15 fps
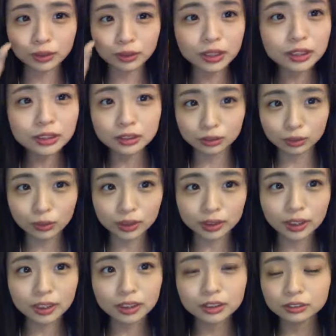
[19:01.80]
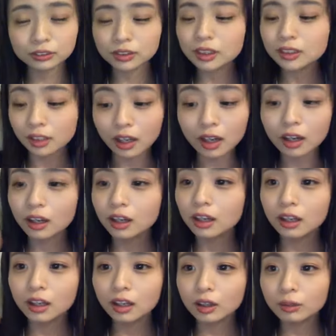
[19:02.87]
キュイーンズの新しく出た
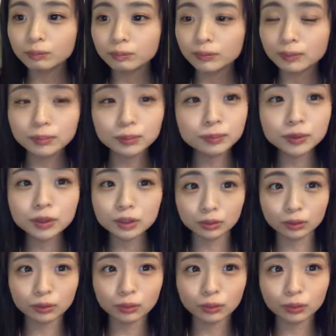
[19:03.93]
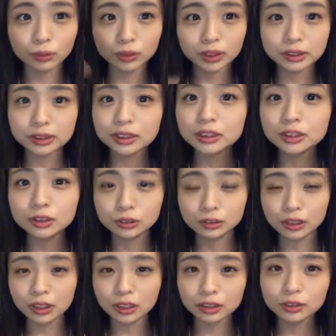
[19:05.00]
MV の写真集
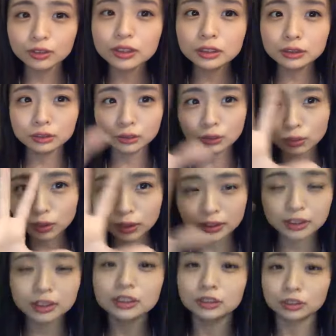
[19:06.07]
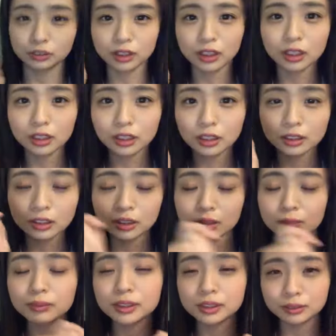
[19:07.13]
がキュインズの写真集が出
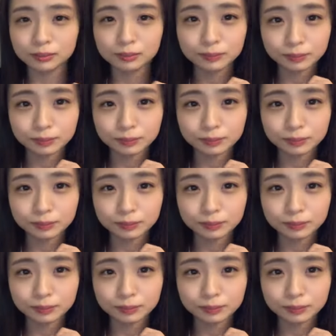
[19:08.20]
てます